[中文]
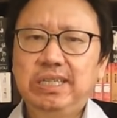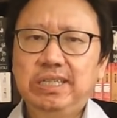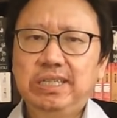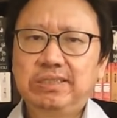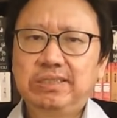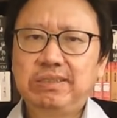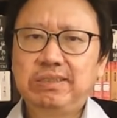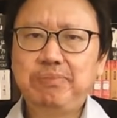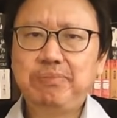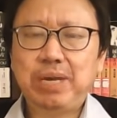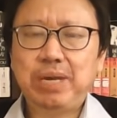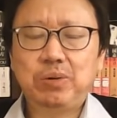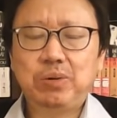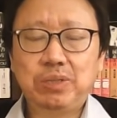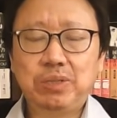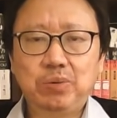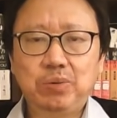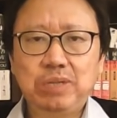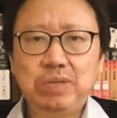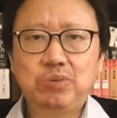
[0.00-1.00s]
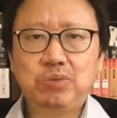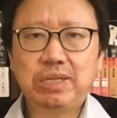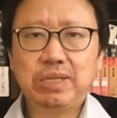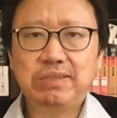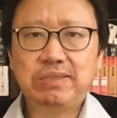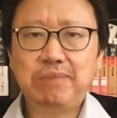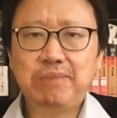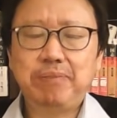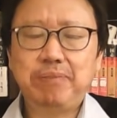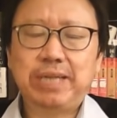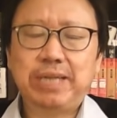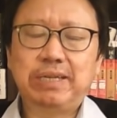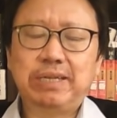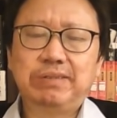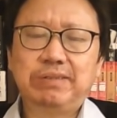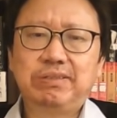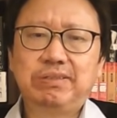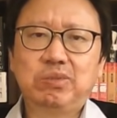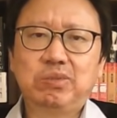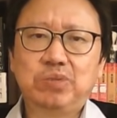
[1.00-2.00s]
政变或者未遂政变的
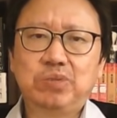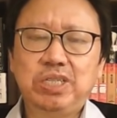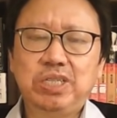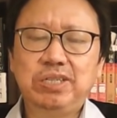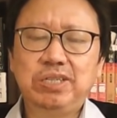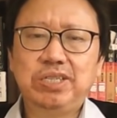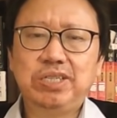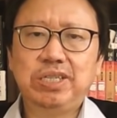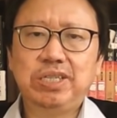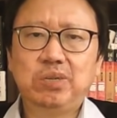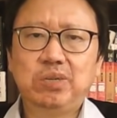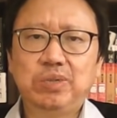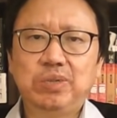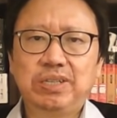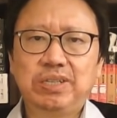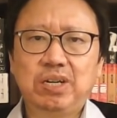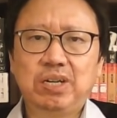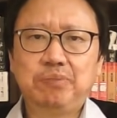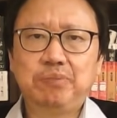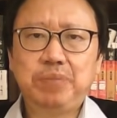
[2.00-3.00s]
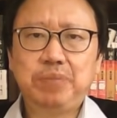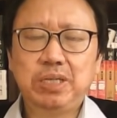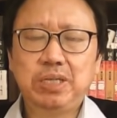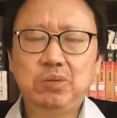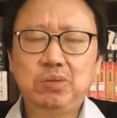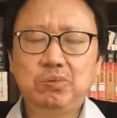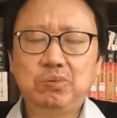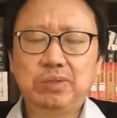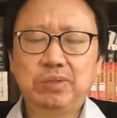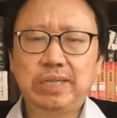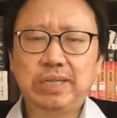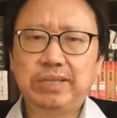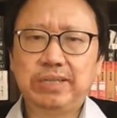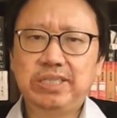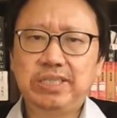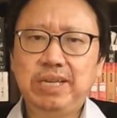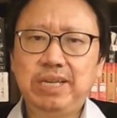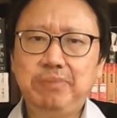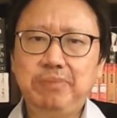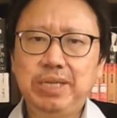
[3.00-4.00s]
这种行迹，或者要披露、呃
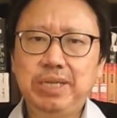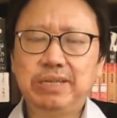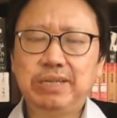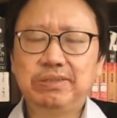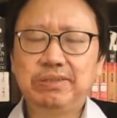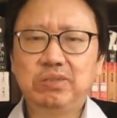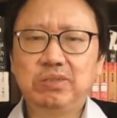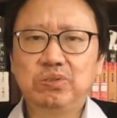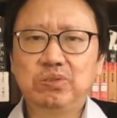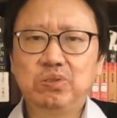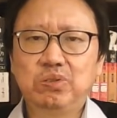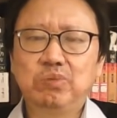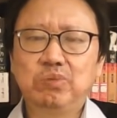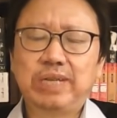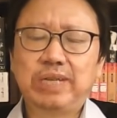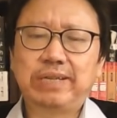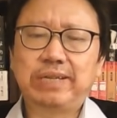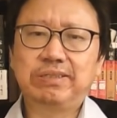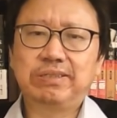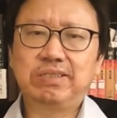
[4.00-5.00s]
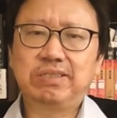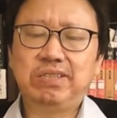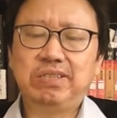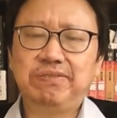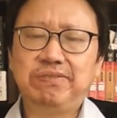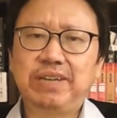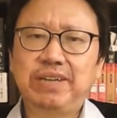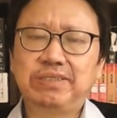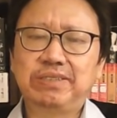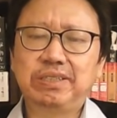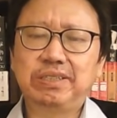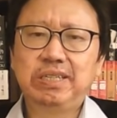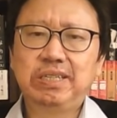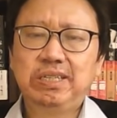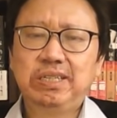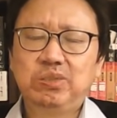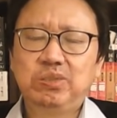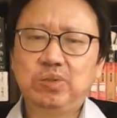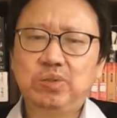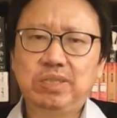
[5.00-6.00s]
泄密的这种重大的事情发生，
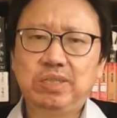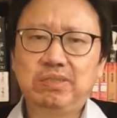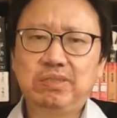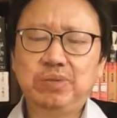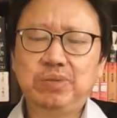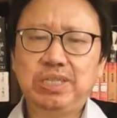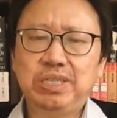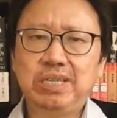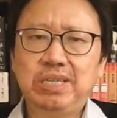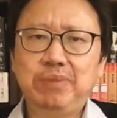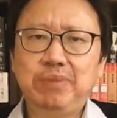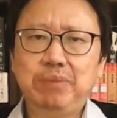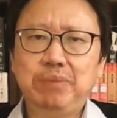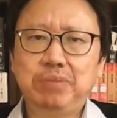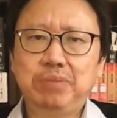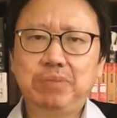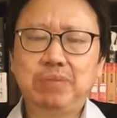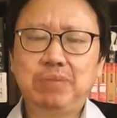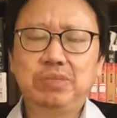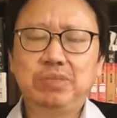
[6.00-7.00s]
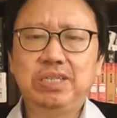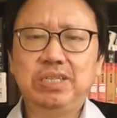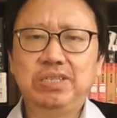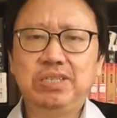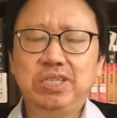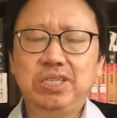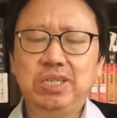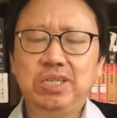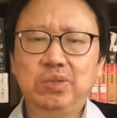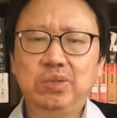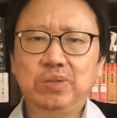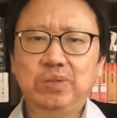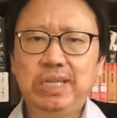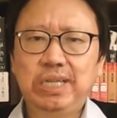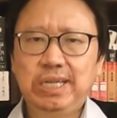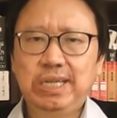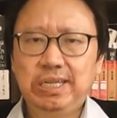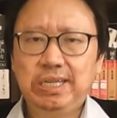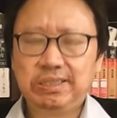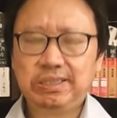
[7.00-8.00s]
所以至于习近平不得不紧急行动。
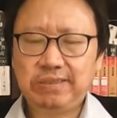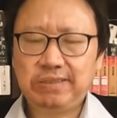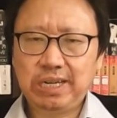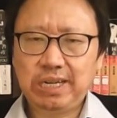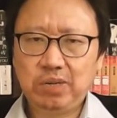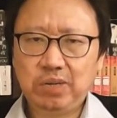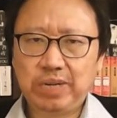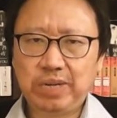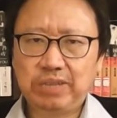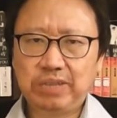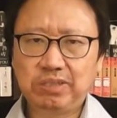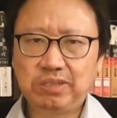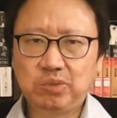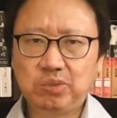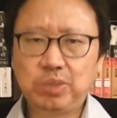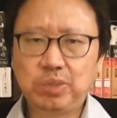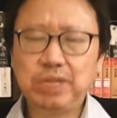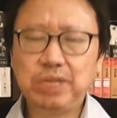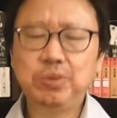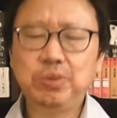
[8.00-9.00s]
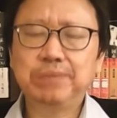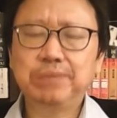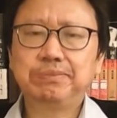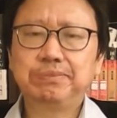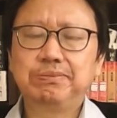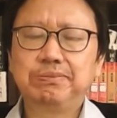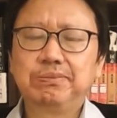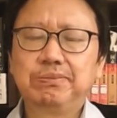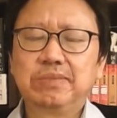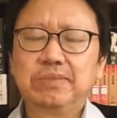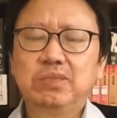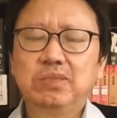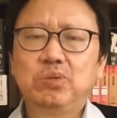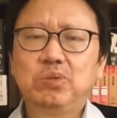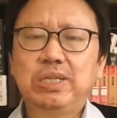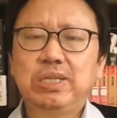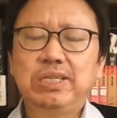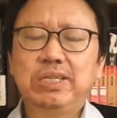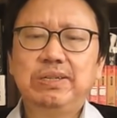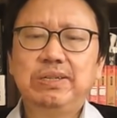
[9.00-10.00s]
再后来是孙立军，
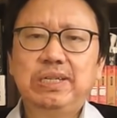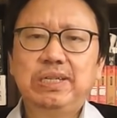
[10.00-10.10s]
孙立军